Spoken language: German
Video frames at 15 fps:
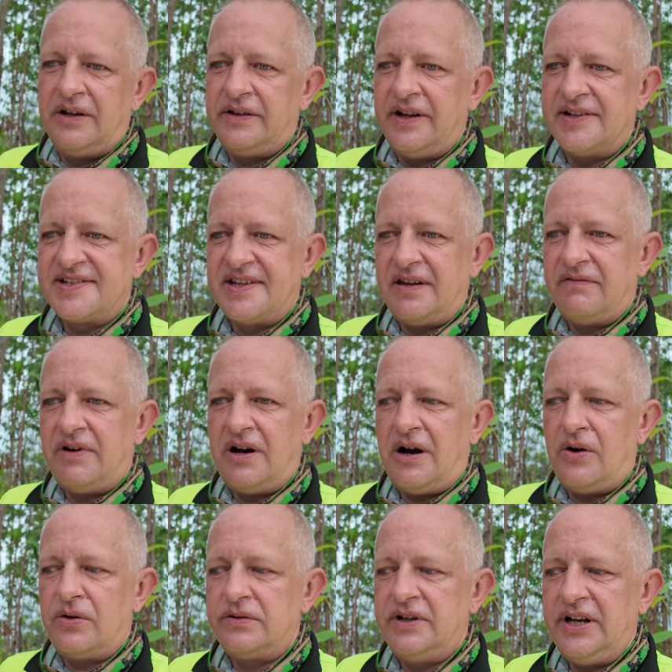der See war
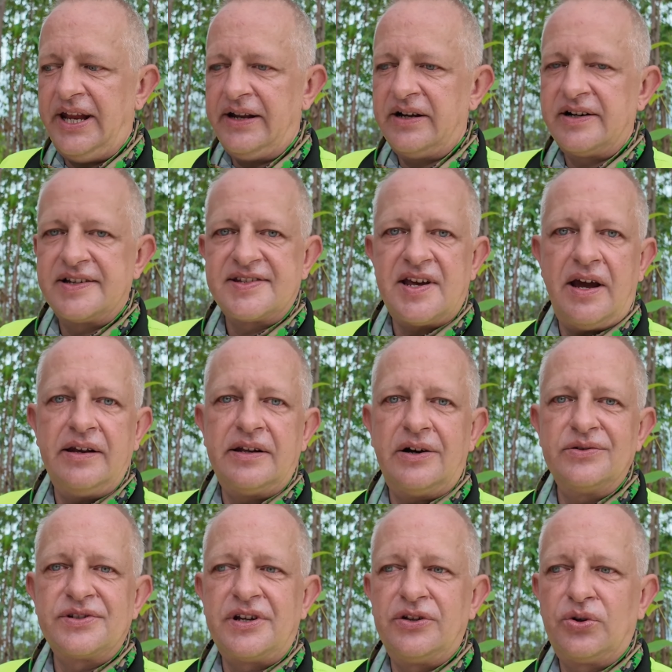auch eine längere Zeit
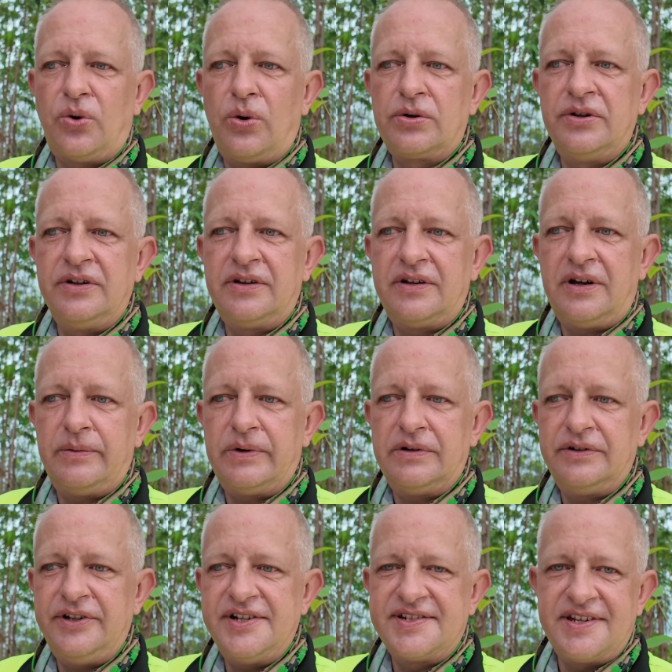ausgetrocknet, aber
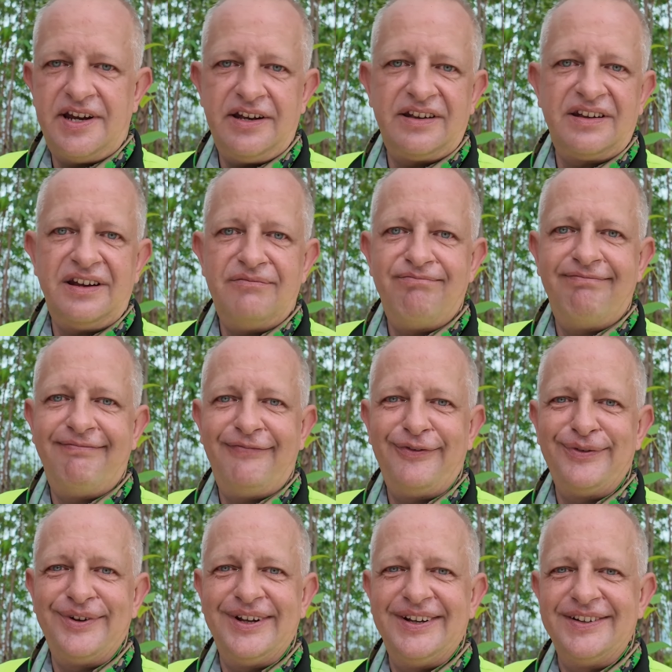ihr seht, ähm,
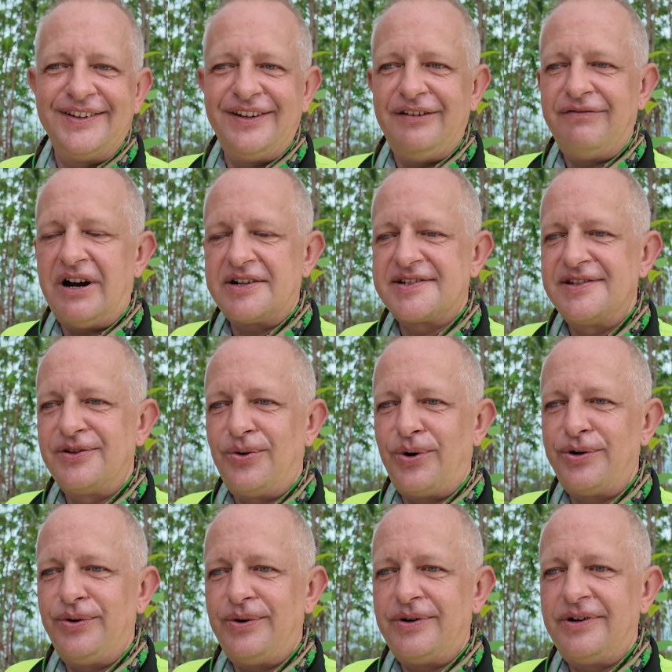sie wachsen
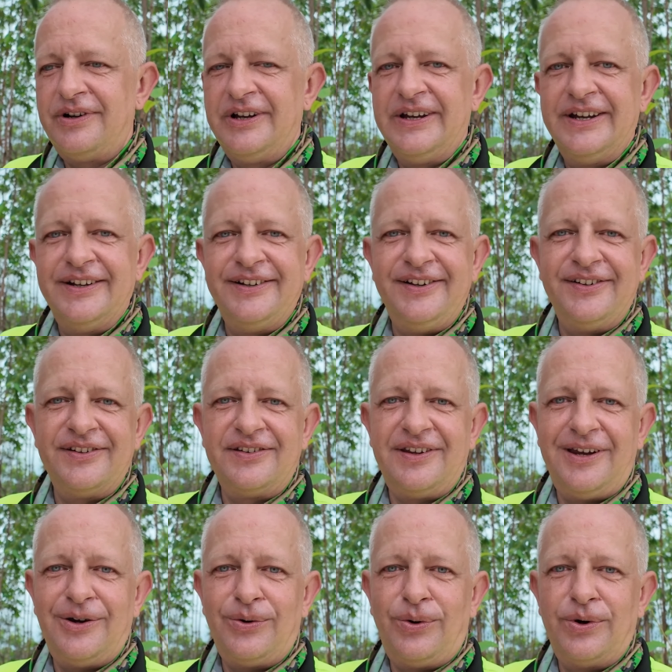doch noch, diese
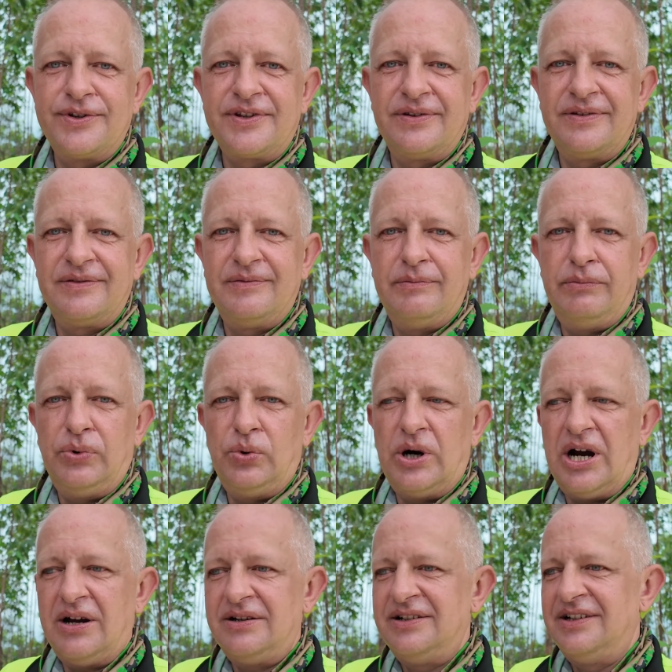Seerosen,
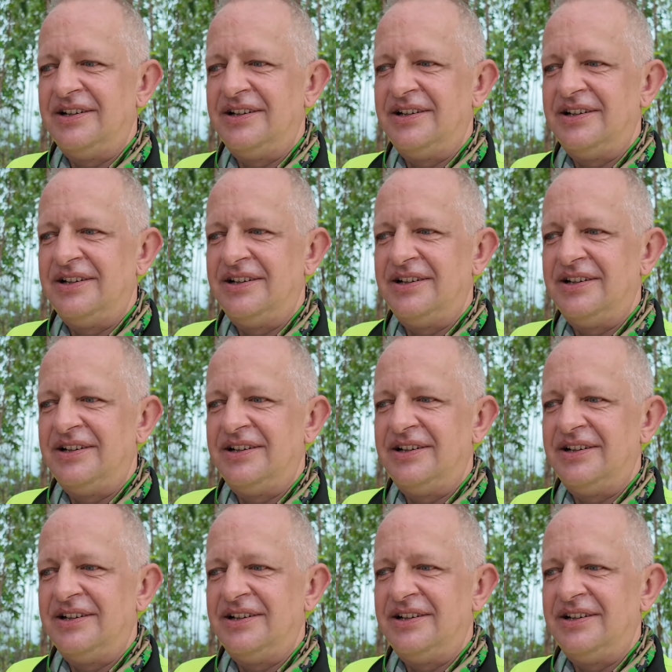Bua.